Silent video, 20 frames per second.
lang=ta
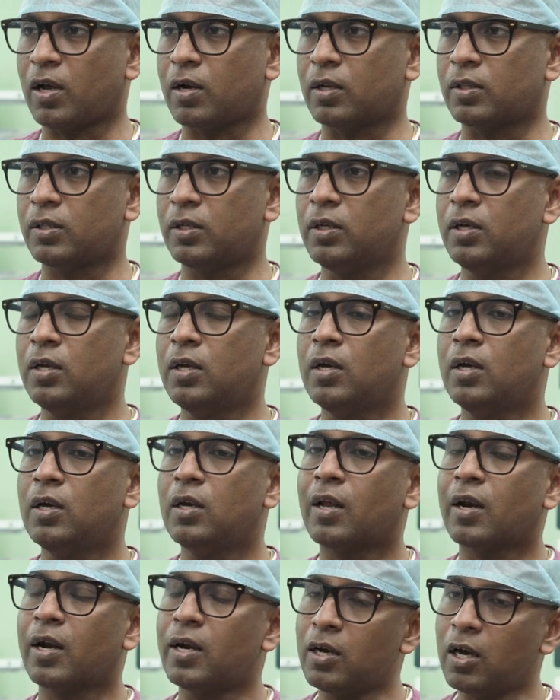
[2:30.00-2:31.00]
மாறுறது
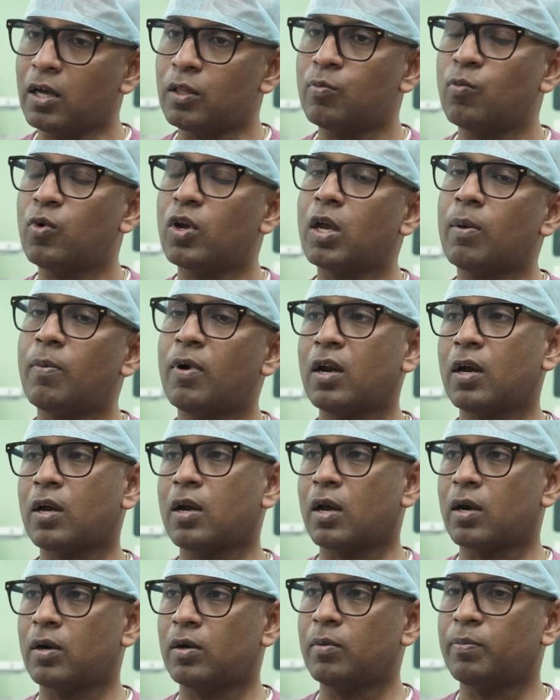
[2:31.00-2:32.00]
ரெண்டாவது முக்கியமான
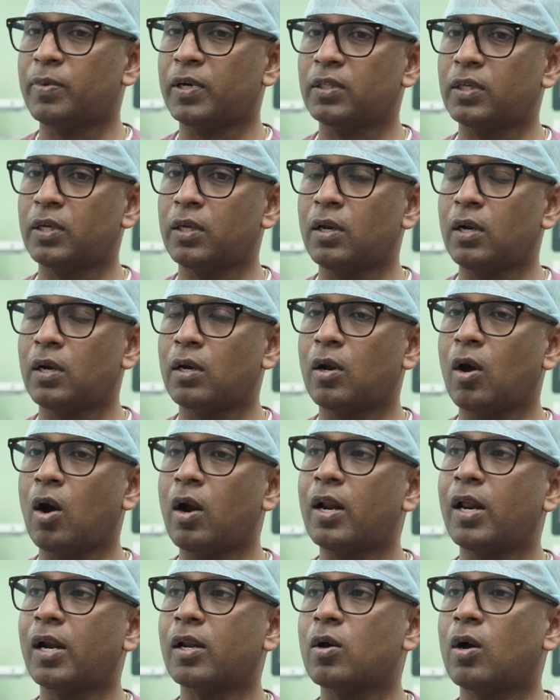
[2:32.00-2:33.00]
காரணம்னு பார்த்தீங்கன்னா
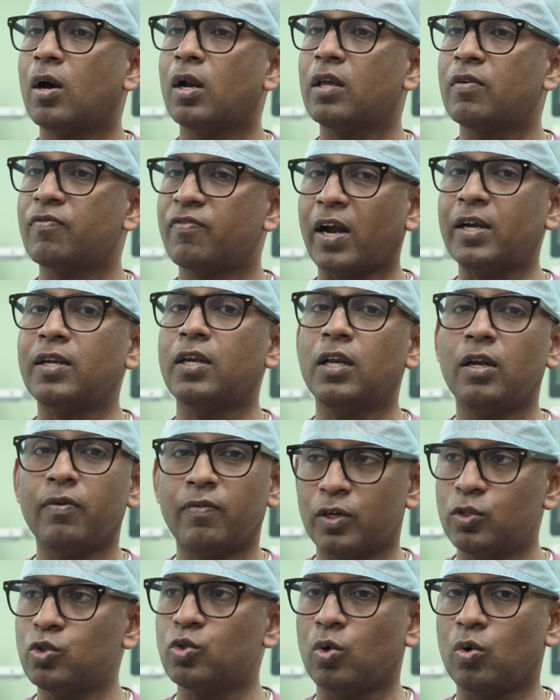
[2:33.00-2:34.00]
நான் ஆல்கஹாலிக் ஃபேட்டி
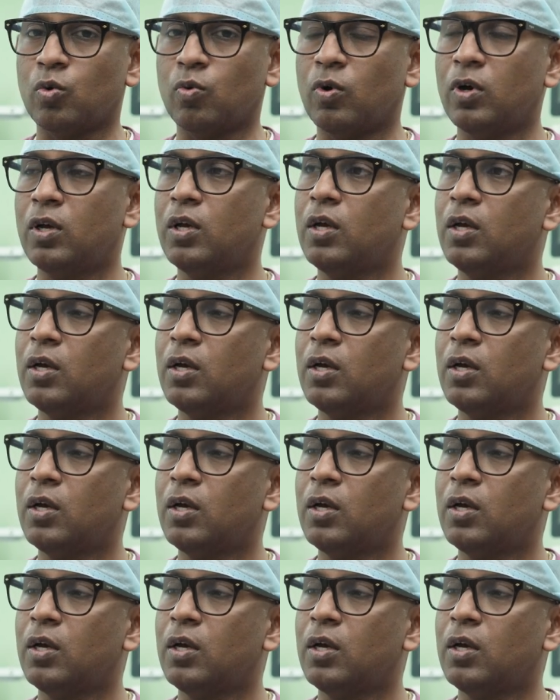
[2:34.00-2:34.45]
லிவர்னு சொல்லுவோம்